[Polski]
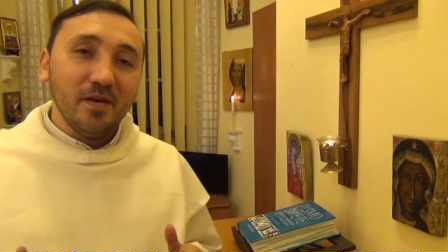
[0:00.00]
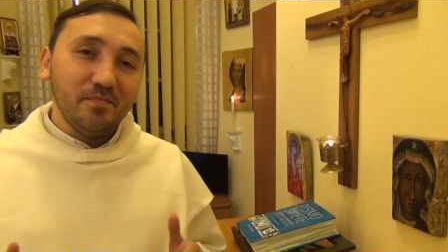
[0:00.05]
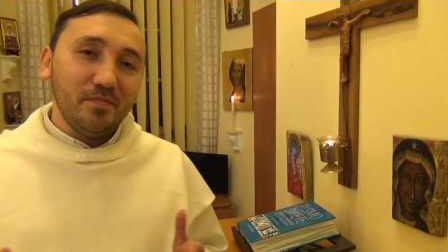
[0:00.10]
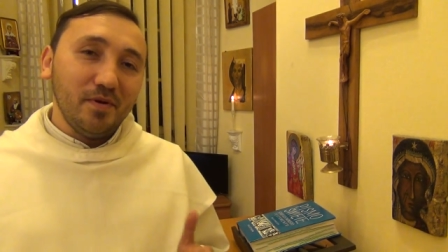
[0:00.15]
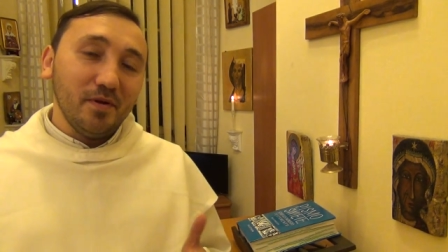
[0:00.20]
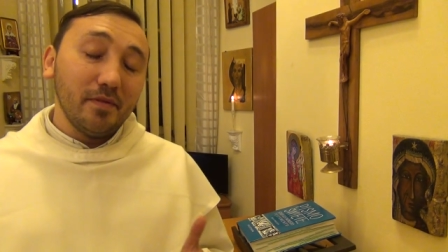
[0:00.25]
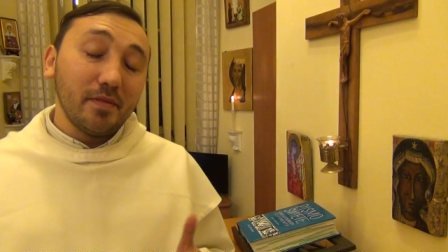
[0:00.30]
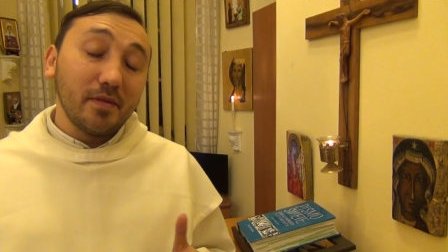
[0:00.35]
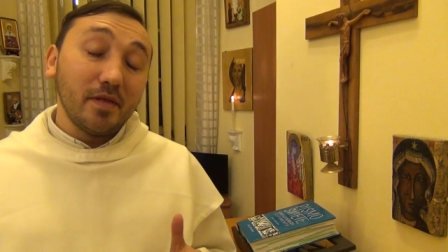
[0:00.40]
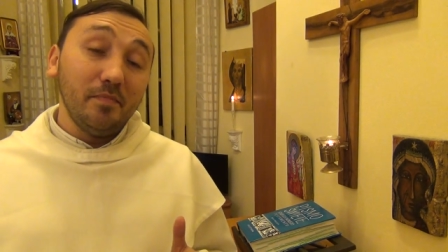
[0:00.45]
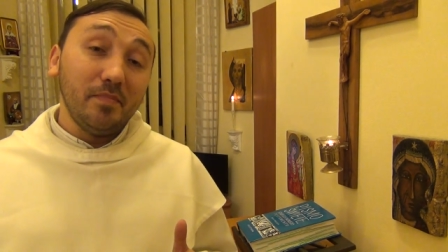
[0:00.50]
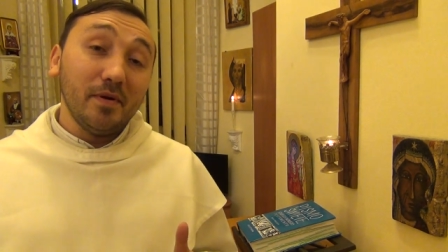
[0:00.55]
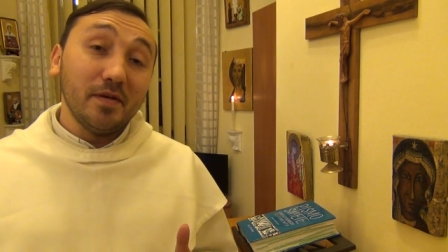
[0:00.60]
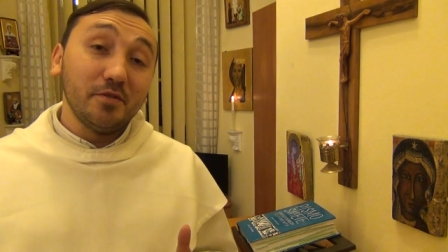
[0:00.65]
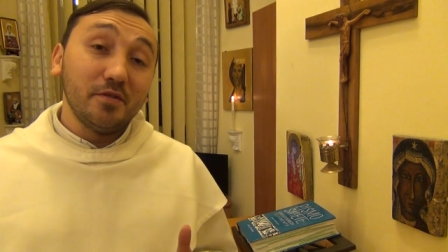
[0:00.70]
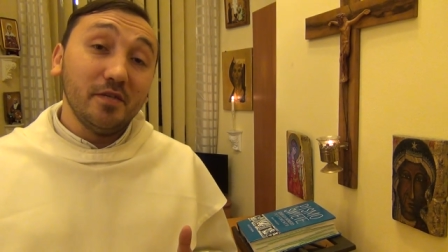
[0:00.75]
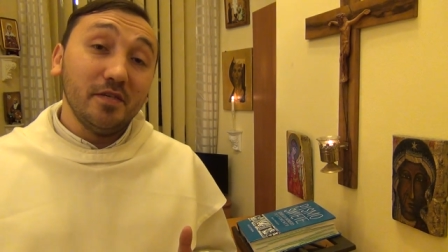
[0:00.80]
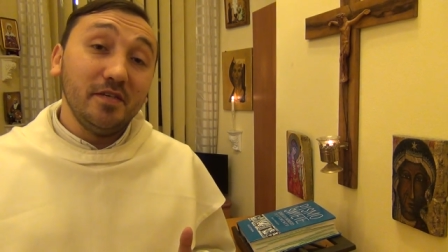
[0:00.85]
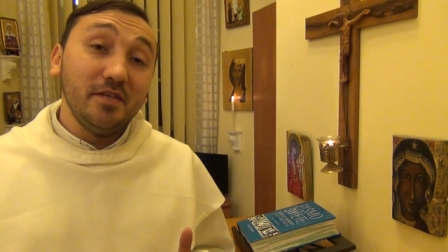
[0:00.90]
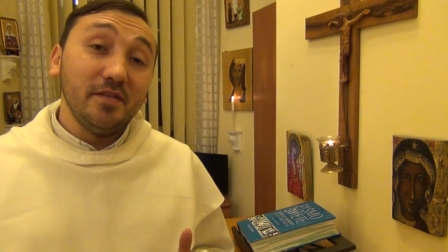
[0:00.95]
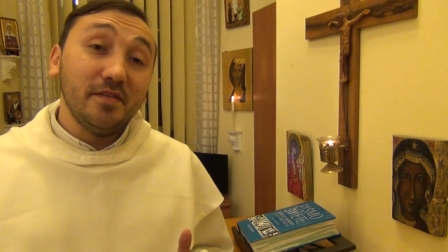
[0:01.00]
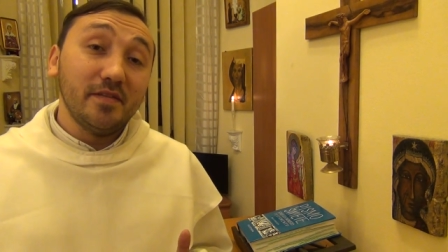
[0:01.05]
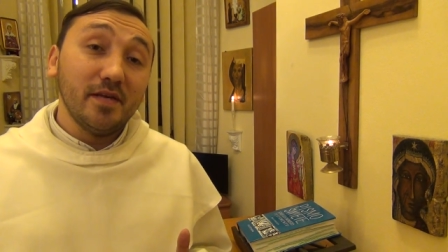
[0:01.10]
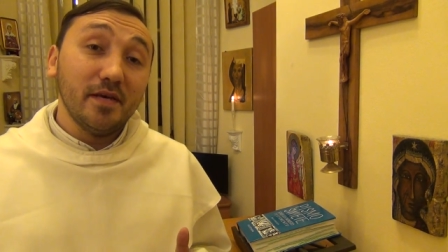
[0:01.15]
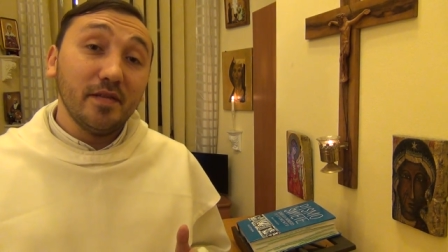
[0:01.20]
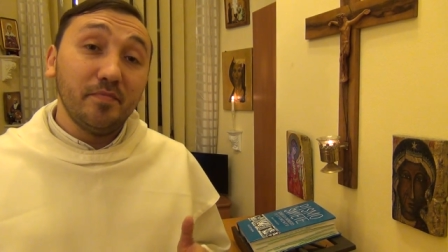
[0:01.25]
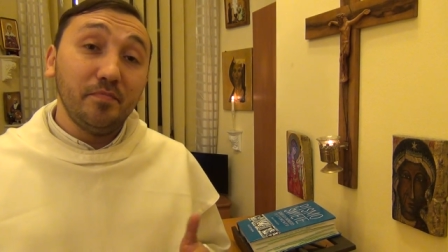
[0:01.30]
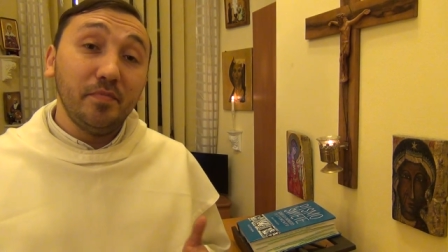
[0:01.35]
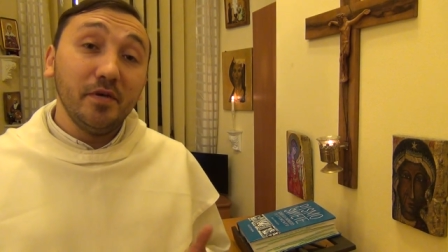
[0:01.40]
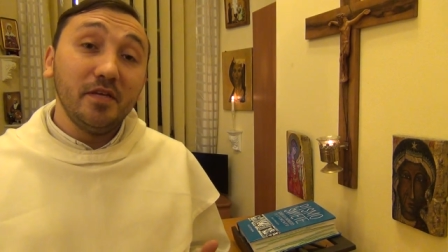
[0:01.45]
polski
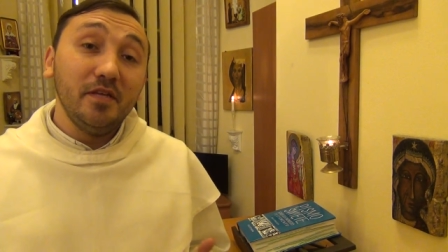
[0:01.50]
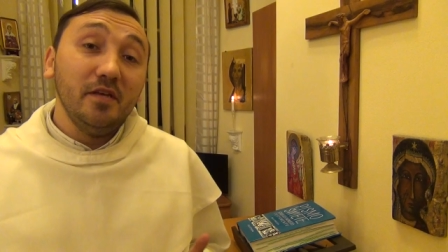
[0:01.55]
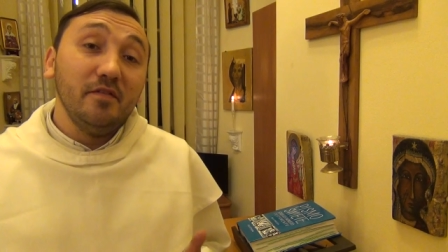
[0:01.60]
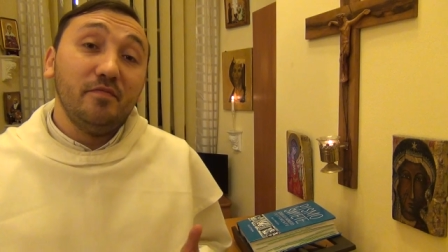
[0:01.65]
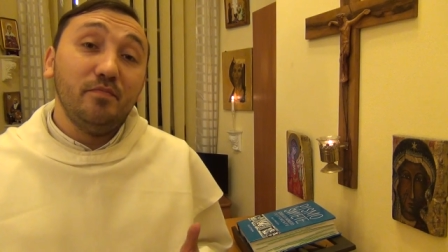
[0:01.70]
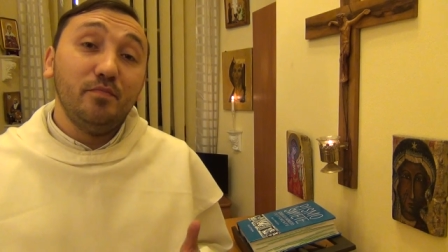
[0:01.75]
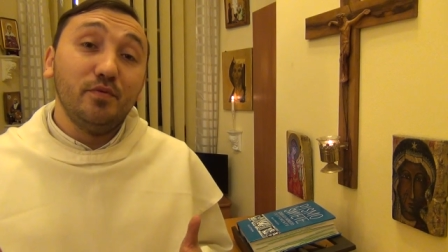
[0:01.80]
panczenista Zbigniew